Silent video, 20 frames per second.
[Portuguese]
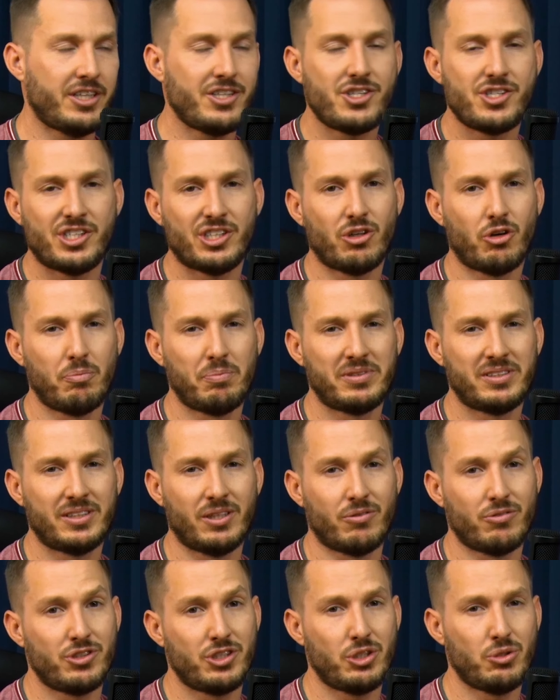tinha a
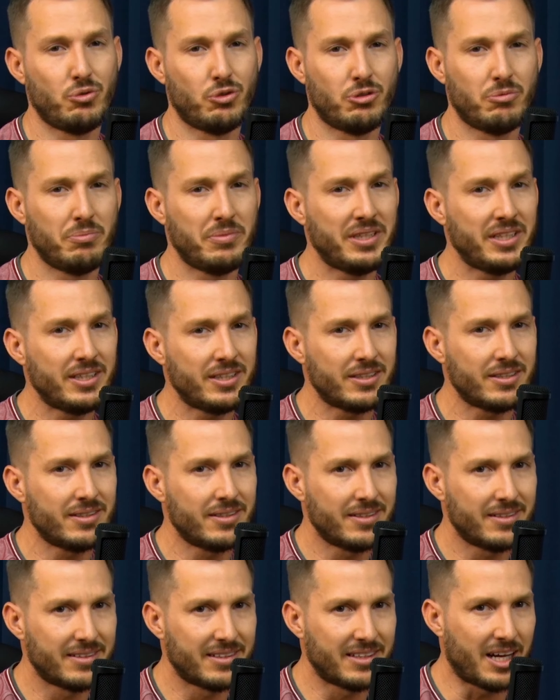opção de dormir
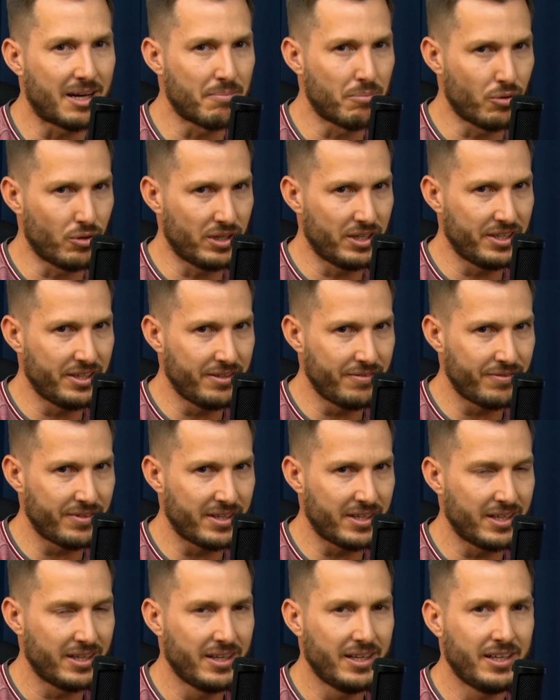na
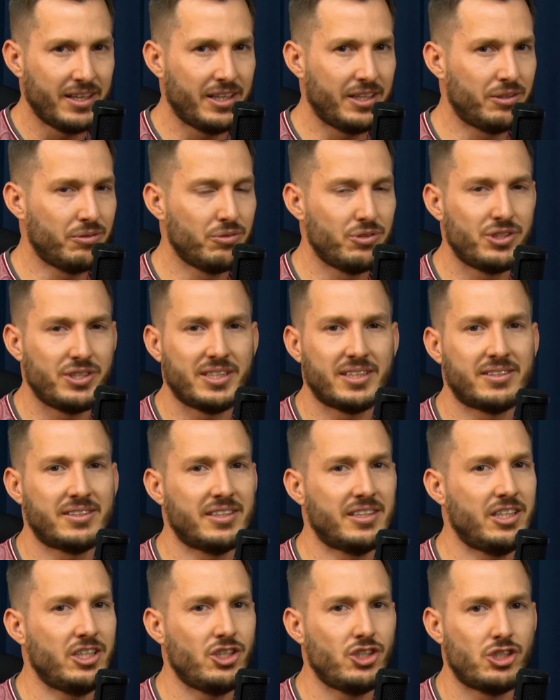Bolívia e no dia
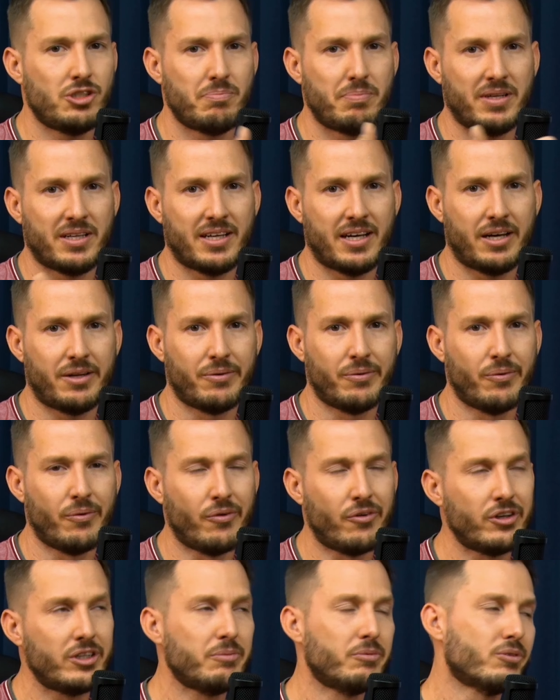seguinte pegar um
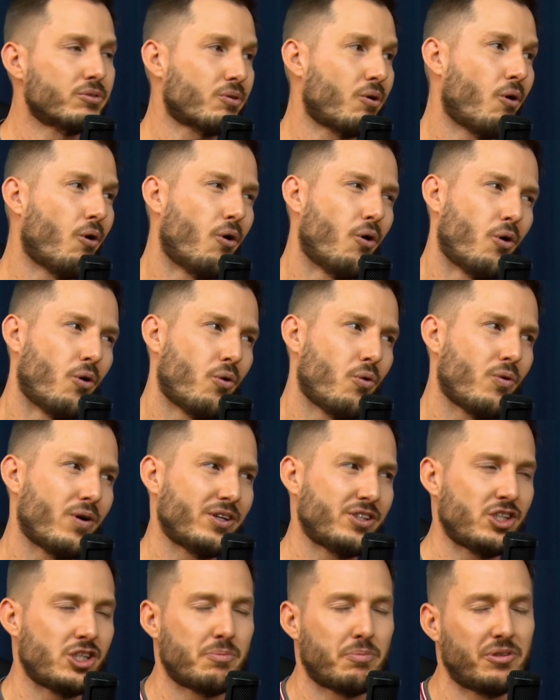ônibus, ou
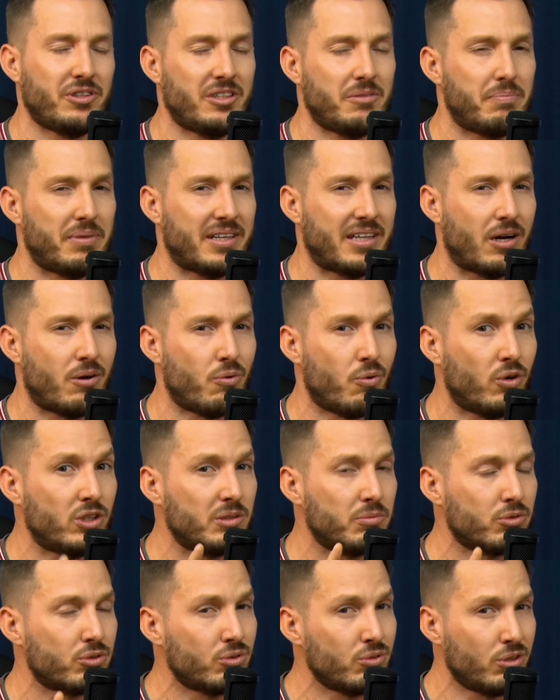a gente poderia pegar um
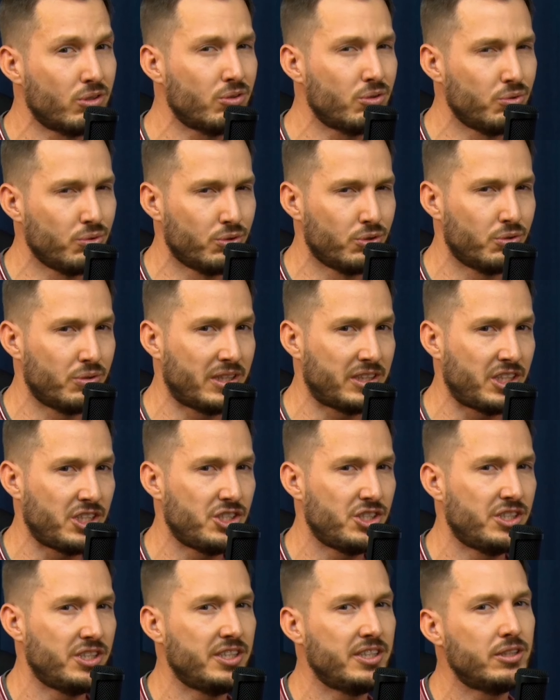ônibus noturno e a
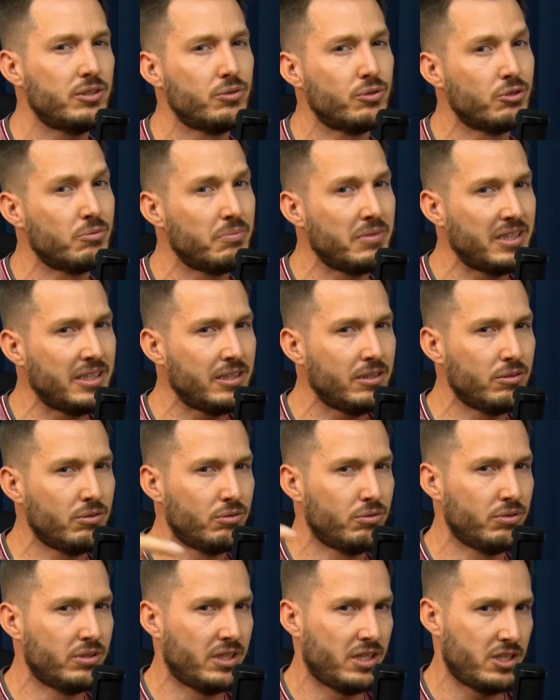gente ir dormindo
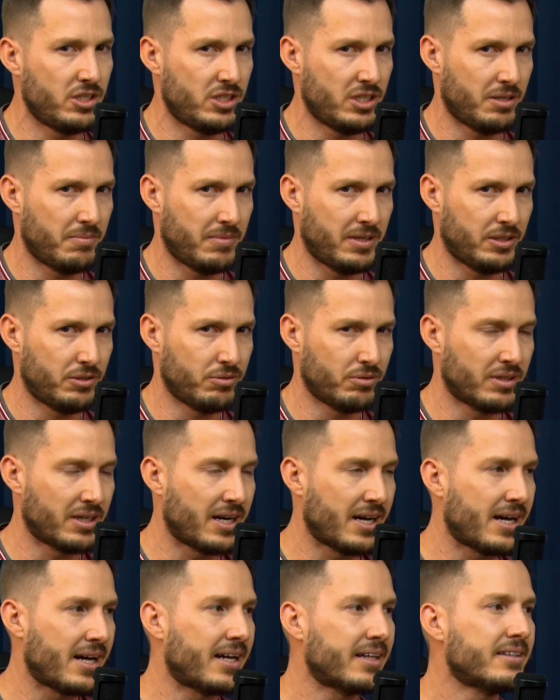durante a
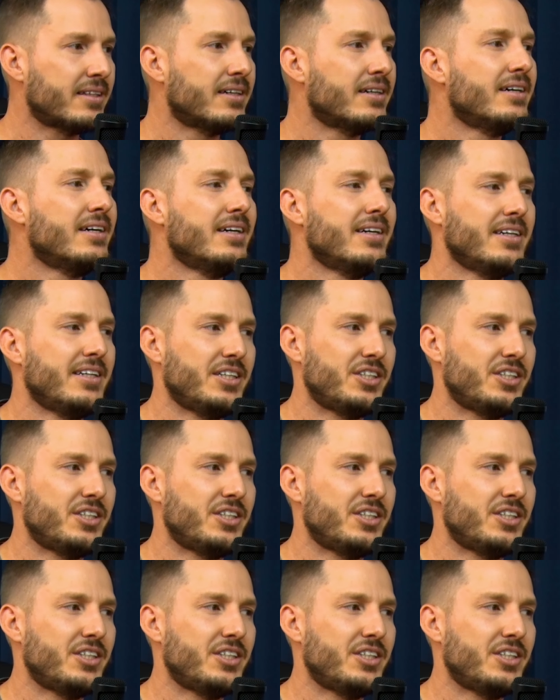madrugada e, e